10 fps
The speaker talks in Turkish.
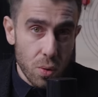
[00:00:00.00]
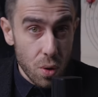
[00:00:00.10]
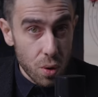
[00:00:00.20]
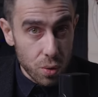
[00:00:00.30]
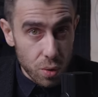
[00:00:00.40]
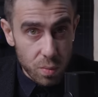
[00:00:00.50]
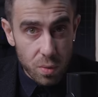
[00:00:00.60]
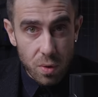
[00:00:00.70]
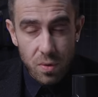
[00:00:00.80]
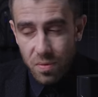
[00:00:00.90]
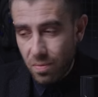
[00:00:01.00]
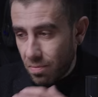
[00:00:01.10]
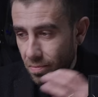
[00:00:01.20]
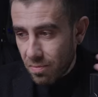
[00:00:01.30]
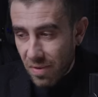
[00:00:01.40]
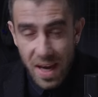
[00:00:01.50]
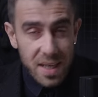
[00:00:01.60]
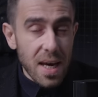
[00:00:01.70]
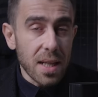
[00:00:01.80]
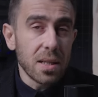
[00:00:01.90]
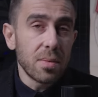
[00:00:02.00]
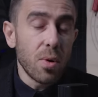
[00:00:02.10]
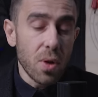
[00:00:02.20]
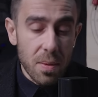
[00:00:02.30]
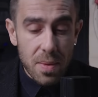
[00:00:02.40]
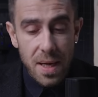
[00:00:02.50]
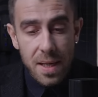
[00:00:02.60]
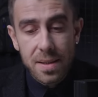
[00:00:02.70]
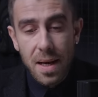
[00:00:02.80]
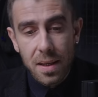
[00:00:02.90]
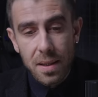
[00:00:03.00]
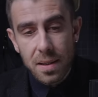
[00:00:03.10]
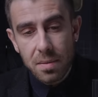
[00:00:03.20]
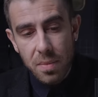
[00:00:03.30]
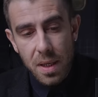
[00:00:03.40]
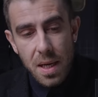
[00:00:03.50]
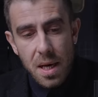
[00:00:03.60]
koydun mu veya kendini böyle bir yere sakladın mı?